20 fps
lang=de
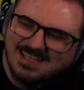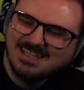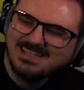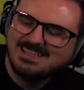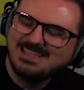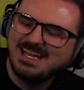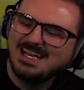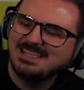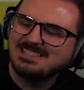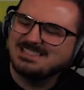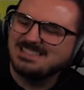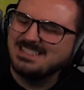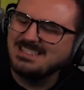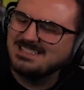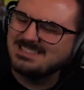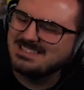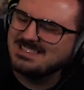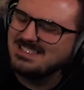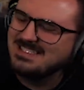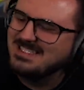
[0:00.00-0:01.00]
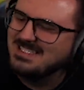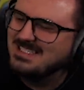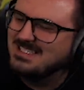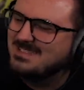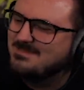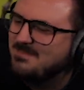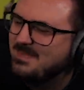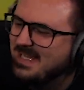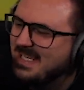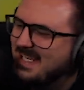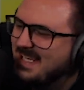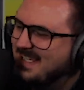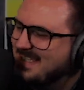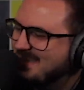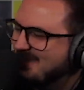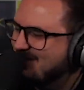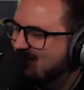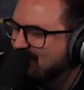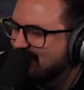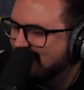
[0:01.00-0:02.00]
das ist ein
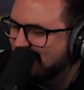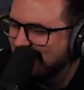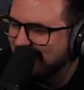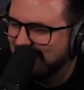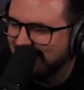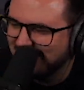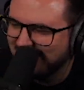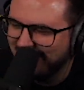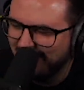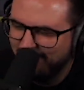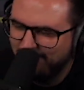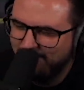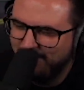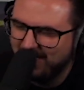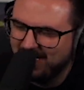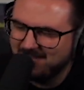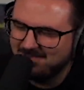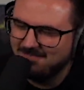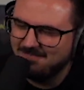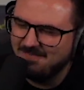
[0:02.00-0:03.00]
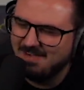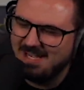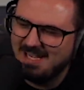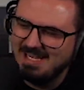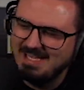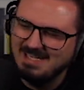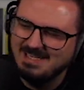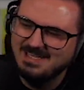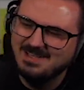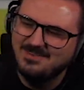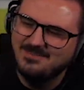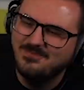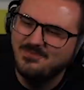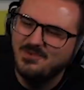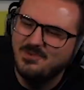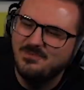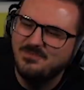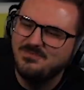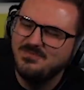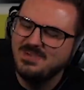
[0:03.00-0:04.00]
billig Tetrapack Wein in einer
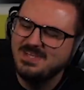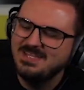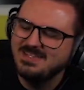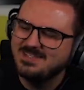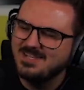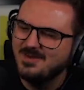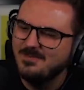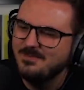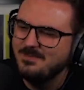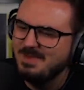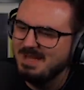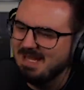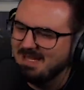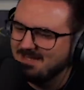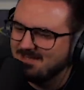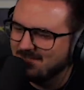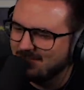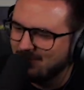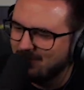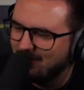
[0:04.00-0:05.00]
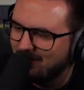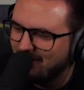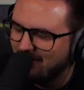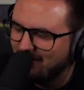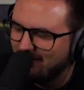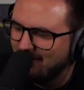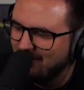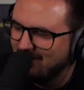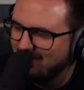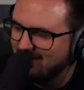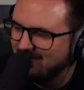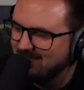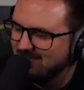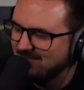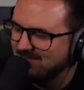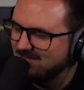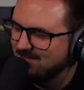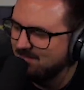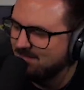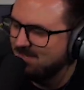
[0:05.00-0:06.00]
5 Liter Metro
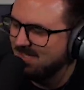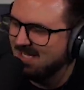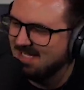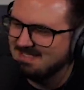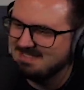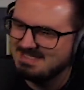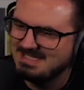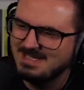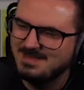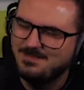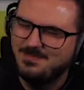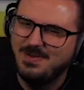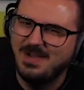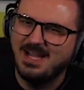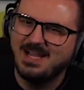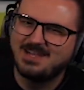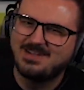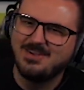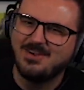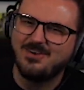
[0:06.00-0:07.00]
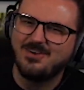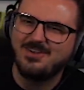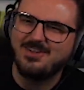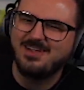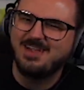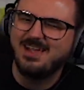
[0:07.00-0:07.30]
Plastikpackung.